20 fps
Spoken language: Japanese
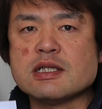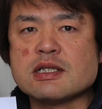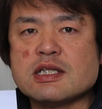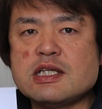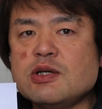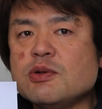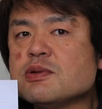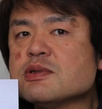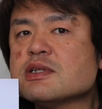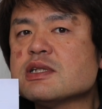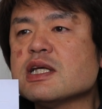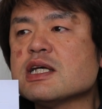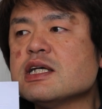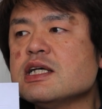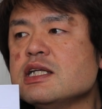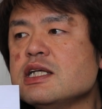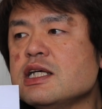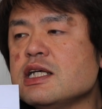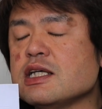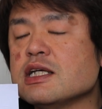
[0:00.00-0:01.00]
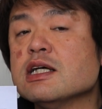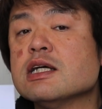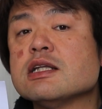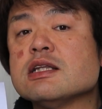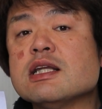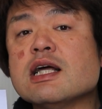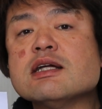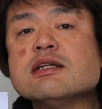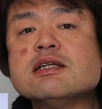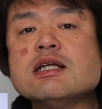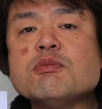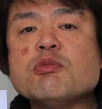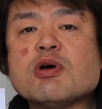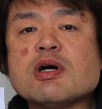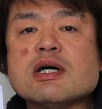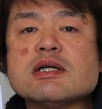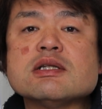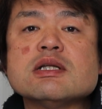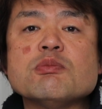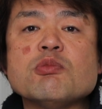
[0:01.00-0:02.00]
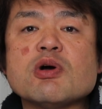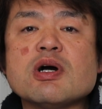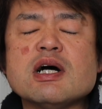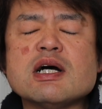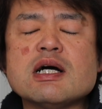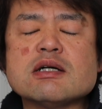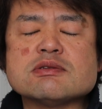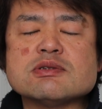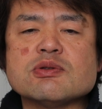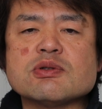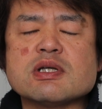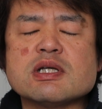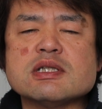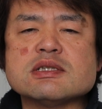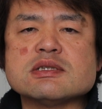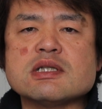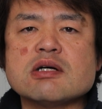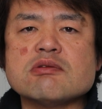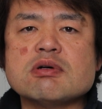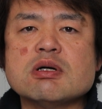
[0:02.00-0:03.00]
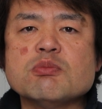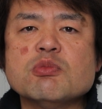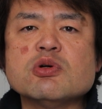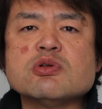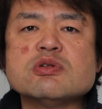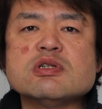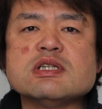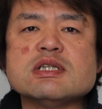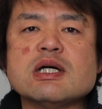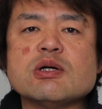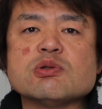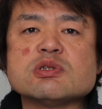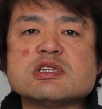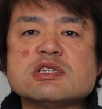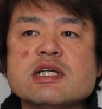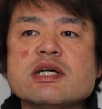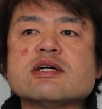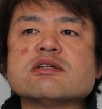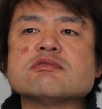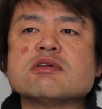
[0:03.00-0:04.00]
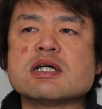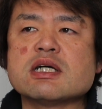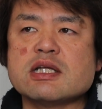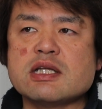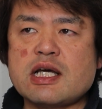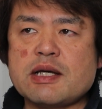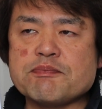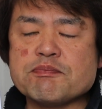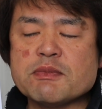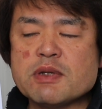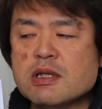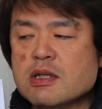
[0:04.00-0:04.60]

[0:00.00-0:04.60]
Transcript: 基本的に何でもかんでも科学の計算はモルに直してやるわけで